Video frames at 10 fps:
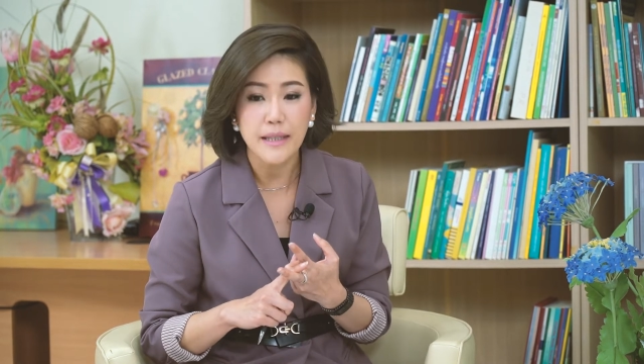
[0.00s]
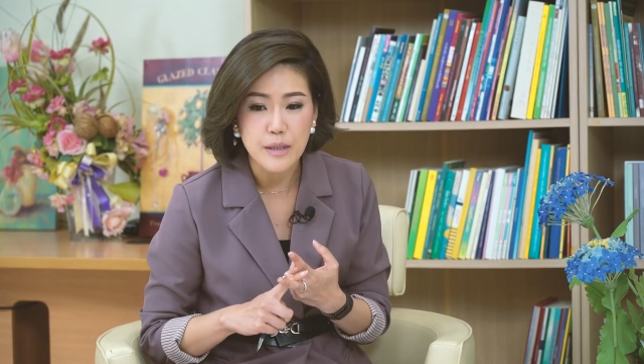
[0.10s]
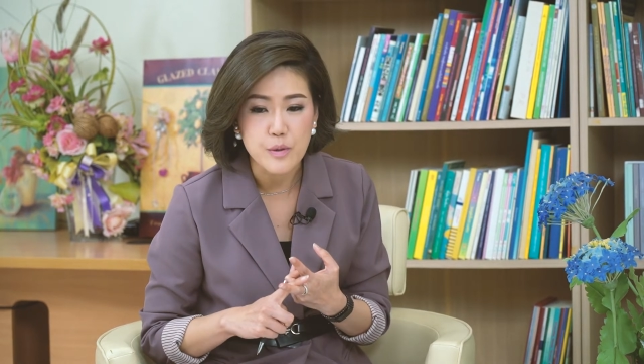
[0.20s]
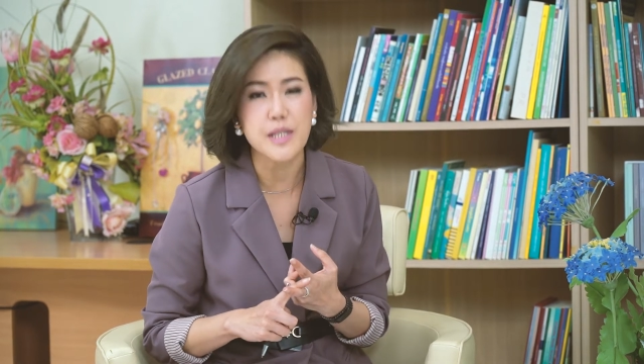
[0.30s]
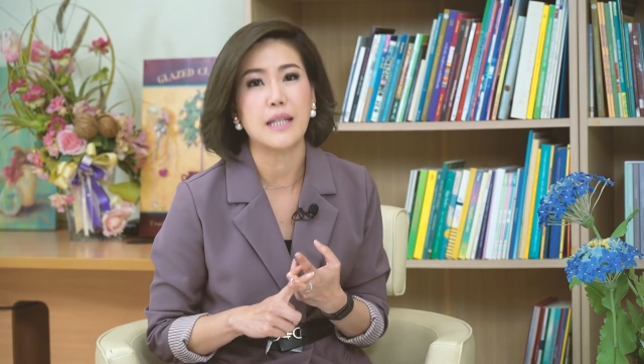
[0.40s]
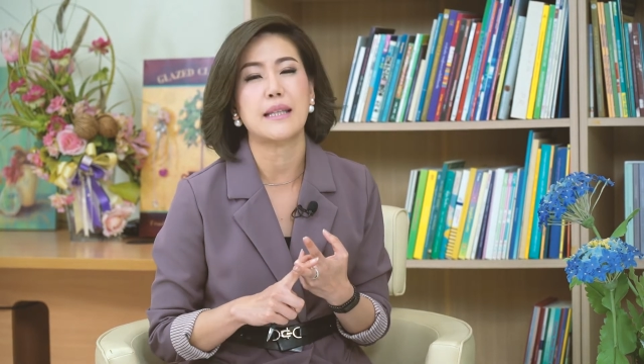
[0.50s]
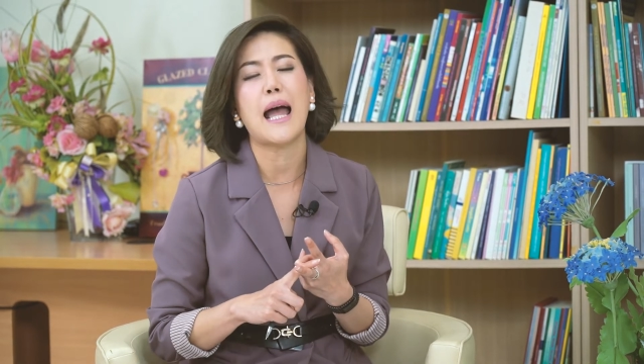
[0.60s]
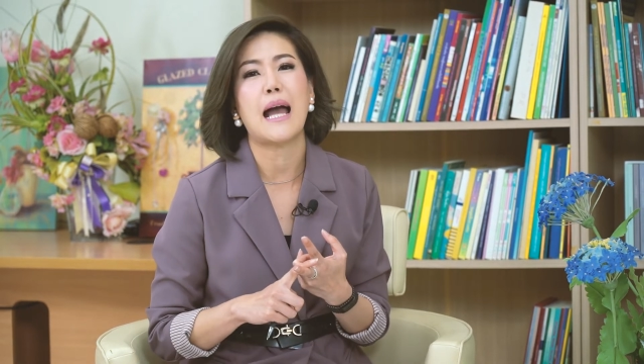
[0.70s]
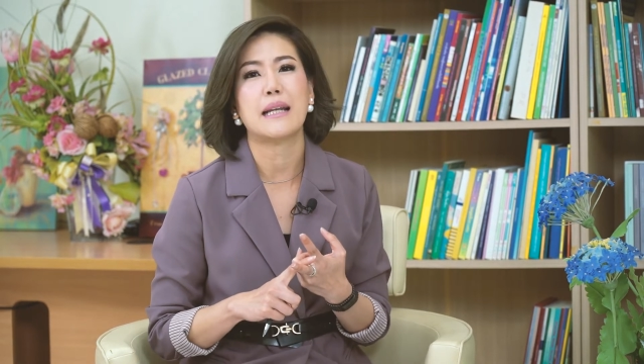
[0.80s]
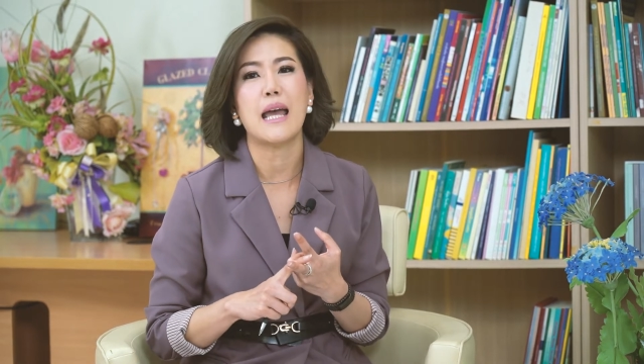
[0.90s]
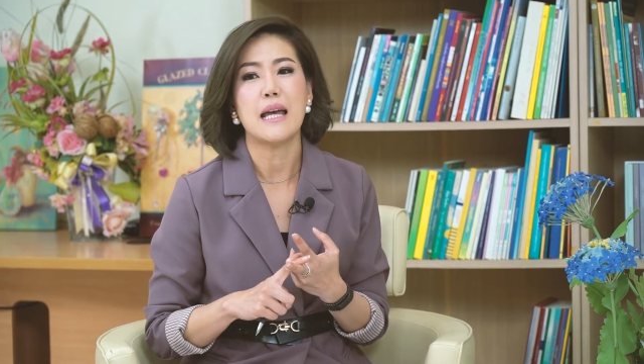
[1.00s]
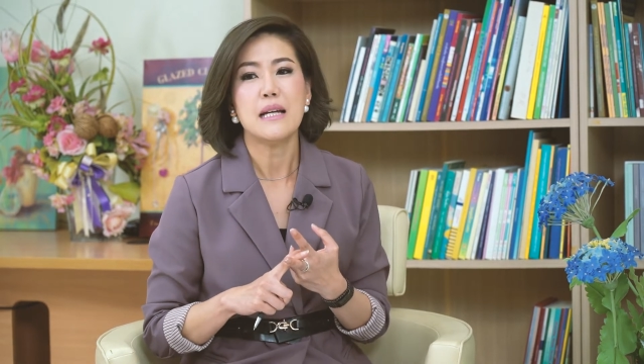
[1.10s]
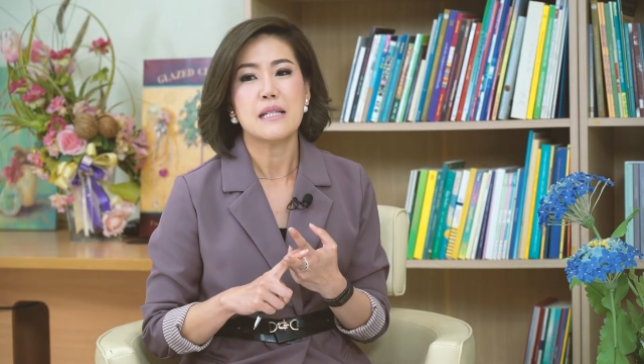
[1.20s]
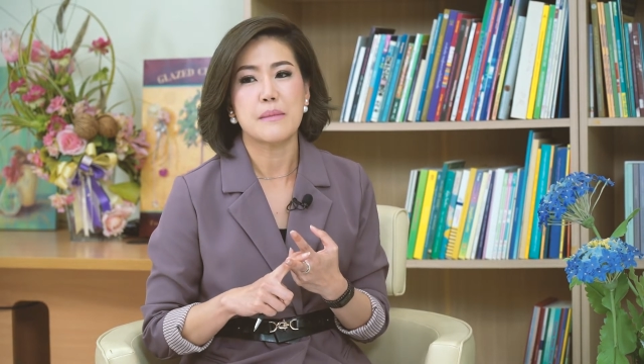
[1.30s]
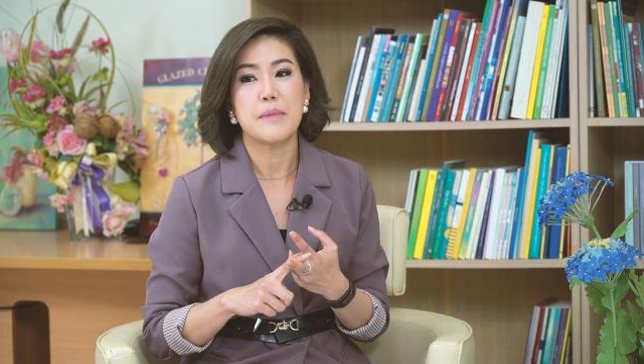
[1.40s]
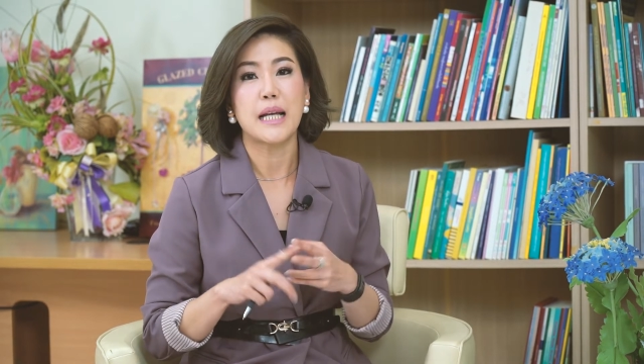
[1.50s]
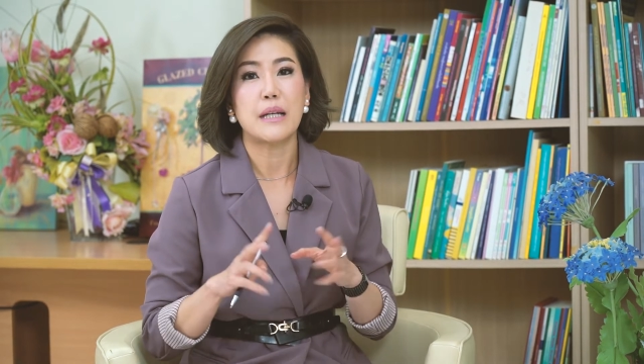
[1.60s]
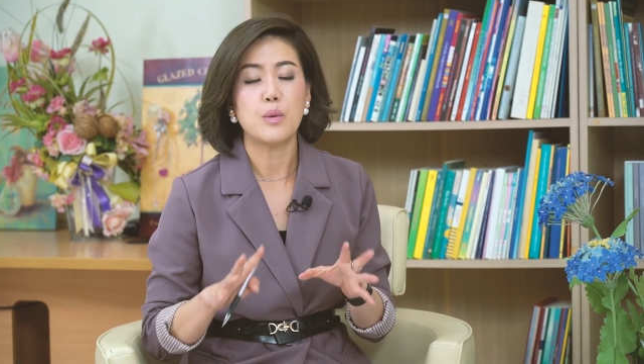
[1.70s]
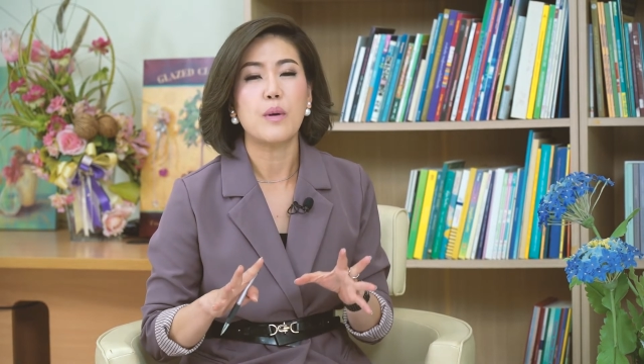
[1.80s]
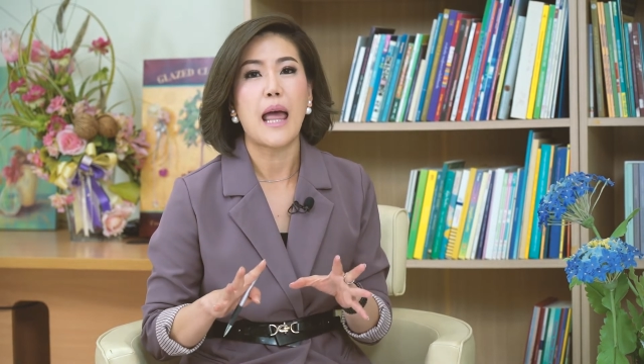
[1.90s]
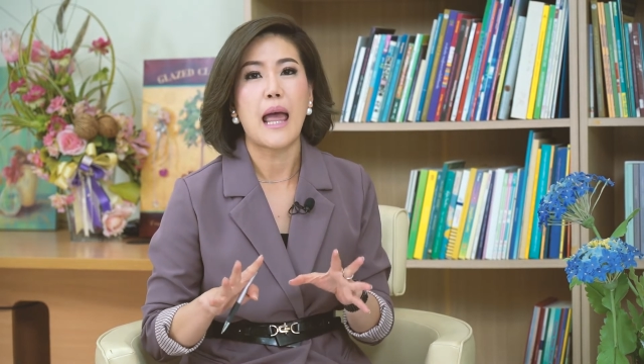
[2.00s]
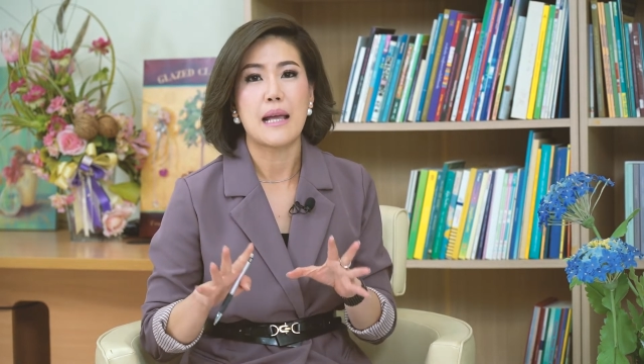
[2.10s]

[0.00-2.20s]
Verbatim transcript: กนิวส์ต่างๆเนี่ยจะมีการดูแล